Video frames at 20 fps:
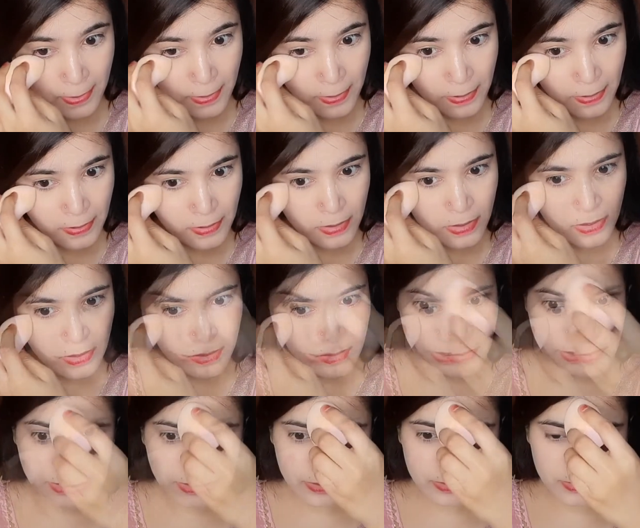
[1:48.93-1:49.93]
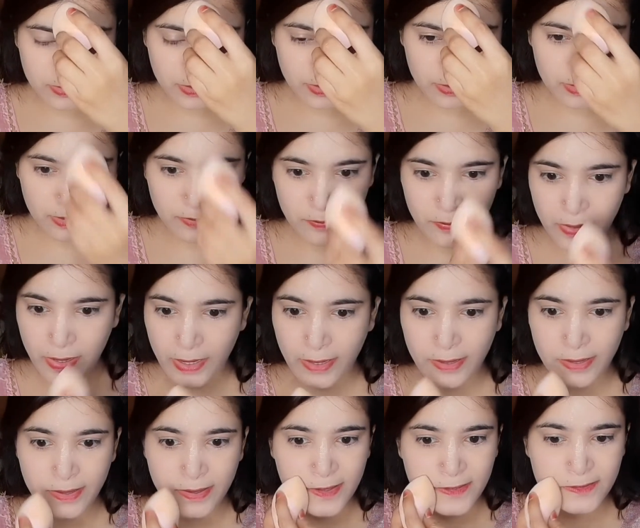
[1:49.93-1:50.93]
हाँ जहाँ मैंने कंसीलर
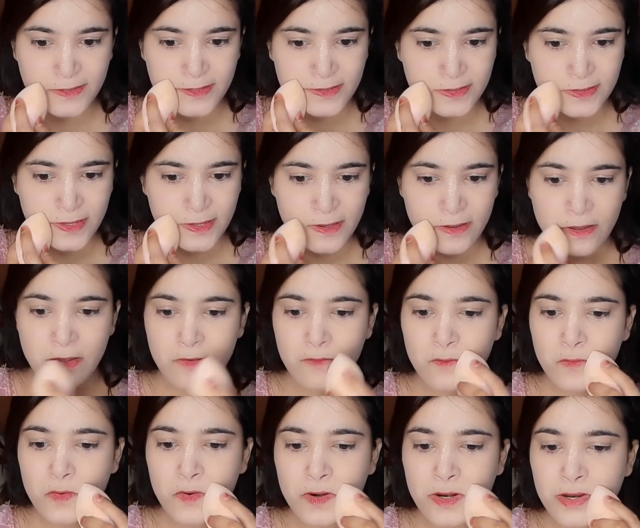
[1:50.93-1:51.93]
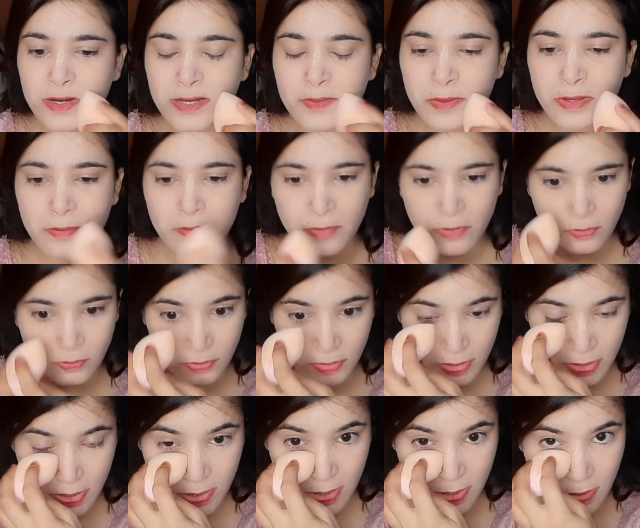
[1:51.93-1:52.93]
अप्लाई किया है जैसे फोर हेड पे माउथ
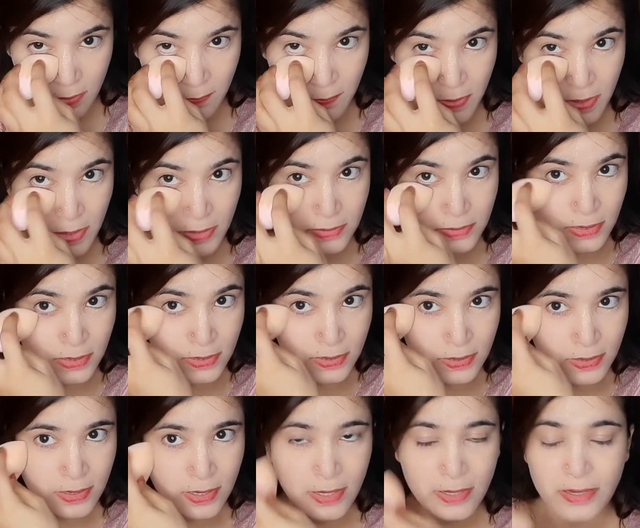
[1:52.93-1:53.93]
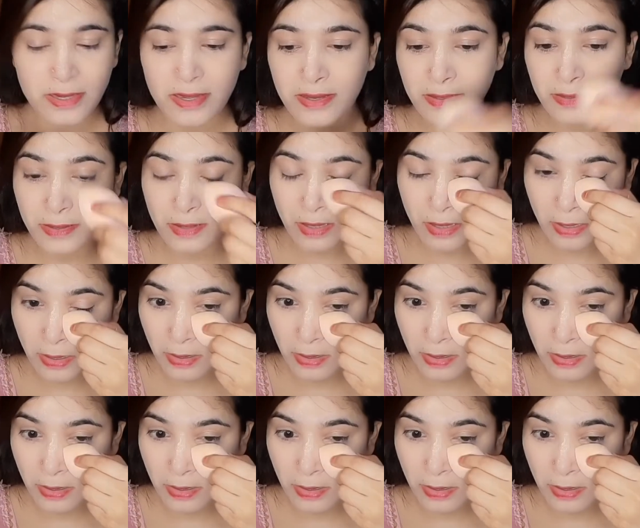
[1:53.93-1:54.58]
एरिया के पास अंडर आई एरिया